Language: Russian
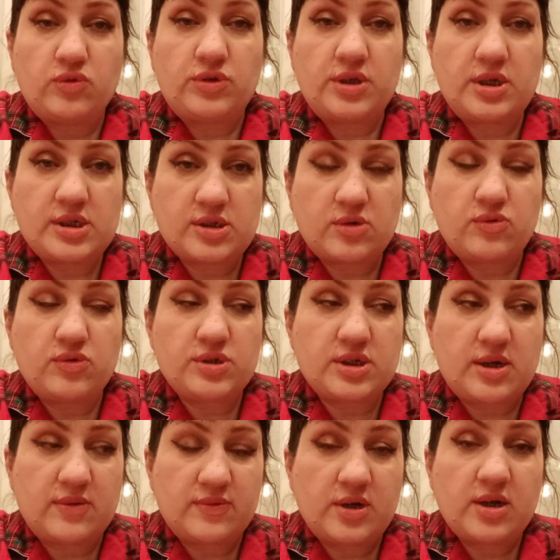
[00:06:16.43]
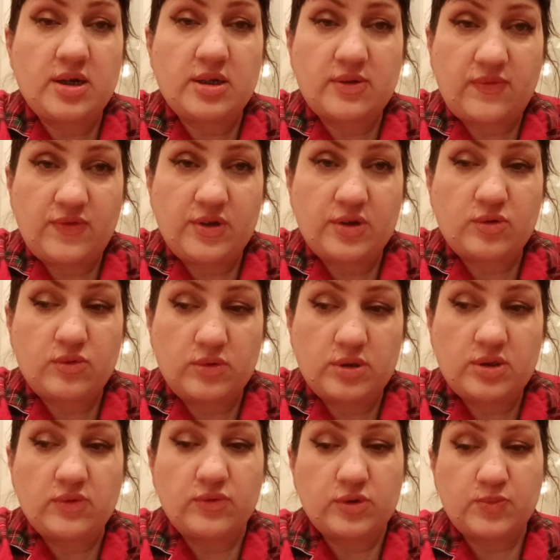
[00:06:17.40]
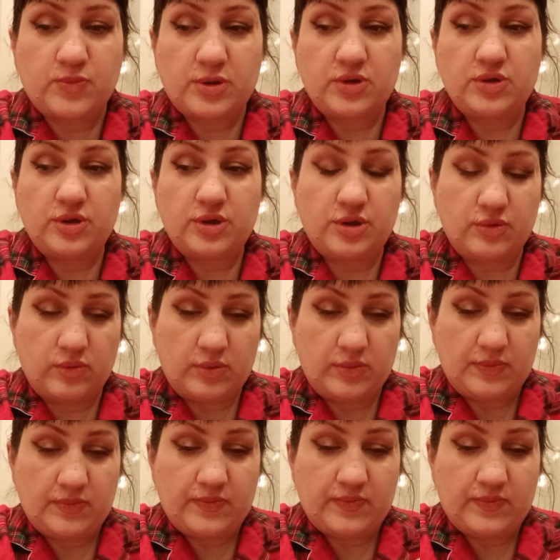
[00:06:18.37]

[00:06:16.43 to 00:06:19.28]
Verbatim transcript: Вот есть такой из говна конфетку, это вот про нее.